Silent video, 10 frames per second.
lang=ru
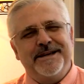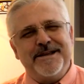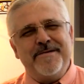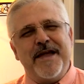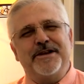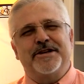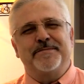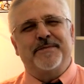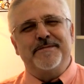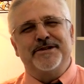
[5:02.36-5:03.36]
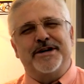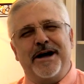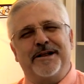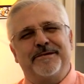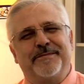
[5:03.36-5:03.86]
не меньше
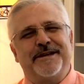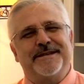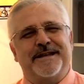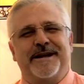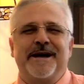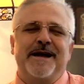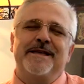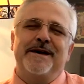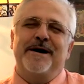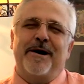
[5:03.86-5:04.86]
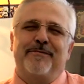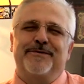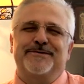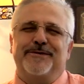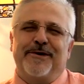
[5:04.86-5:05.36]
помешала бы и заранее
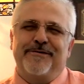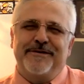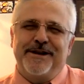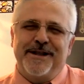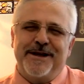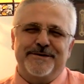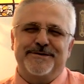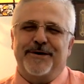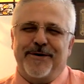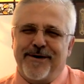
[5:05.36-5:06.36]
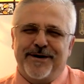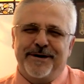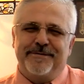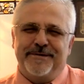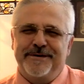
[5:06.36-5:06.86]
обусловленная
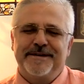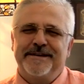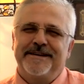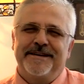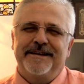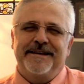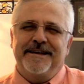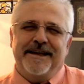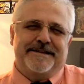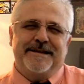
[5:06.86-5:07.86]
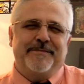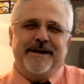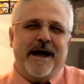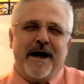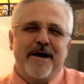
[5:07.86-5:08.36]
сроком. Если бы
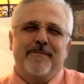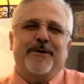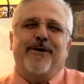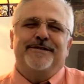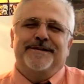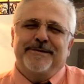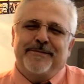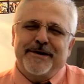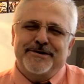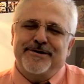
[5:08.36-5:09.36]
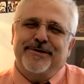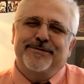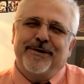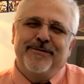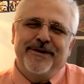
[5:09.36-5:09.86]
я просто поджег
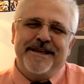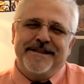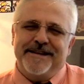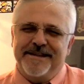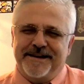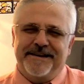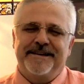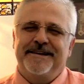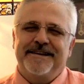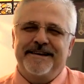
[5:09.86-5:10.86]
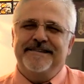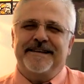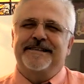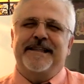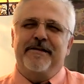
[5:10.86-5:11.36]
дом у Литиных, и
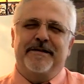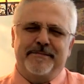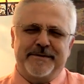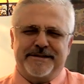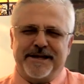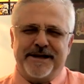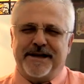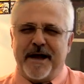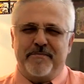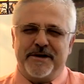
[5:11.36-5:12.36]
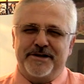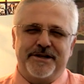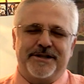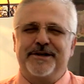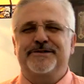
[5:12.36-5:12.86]
заставил бы старика
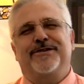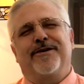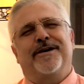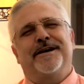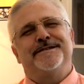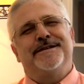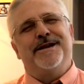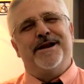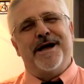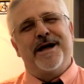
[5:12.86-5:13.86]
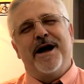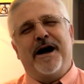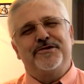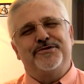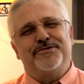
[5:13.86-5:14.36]
пережить настолько сильное
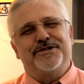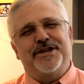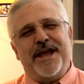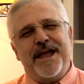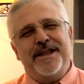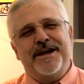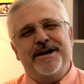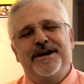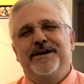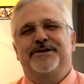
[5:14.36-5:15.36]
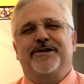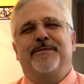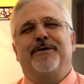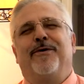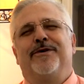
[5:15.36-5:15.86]
ощущение,
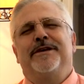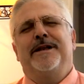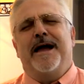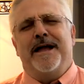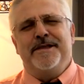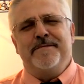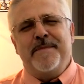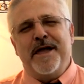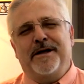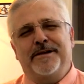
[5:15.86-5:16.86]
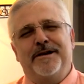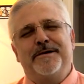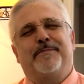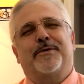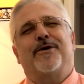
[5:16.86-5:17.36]
чтобы он или онемел,
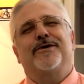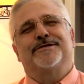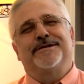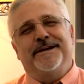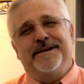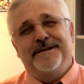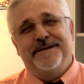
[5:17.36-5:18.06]
или просто